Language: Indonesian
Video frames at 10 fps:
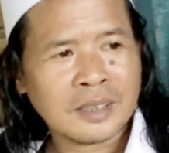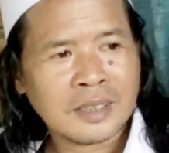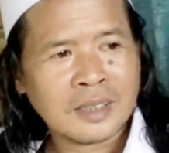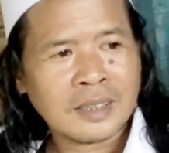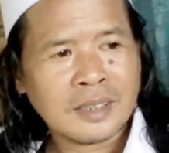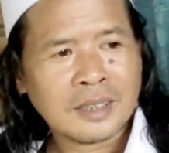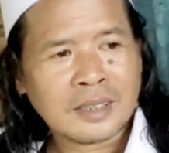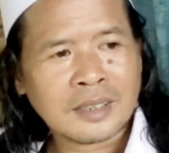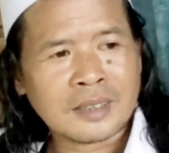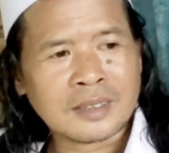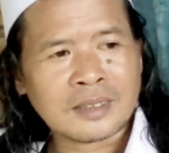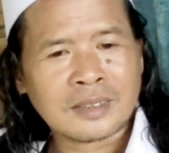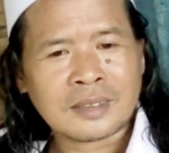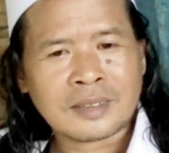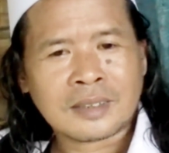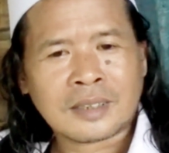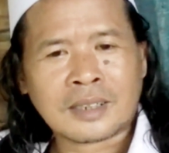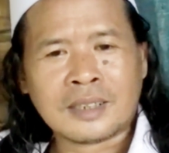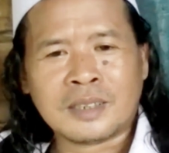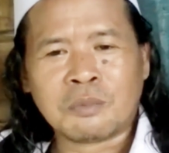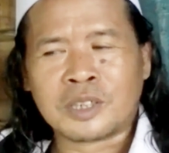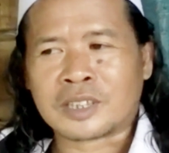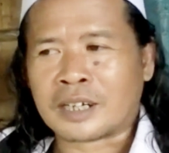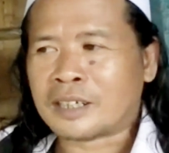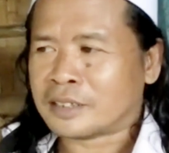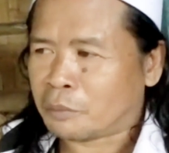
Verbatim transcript: Gitu. Karena ini beli tanah kita beli,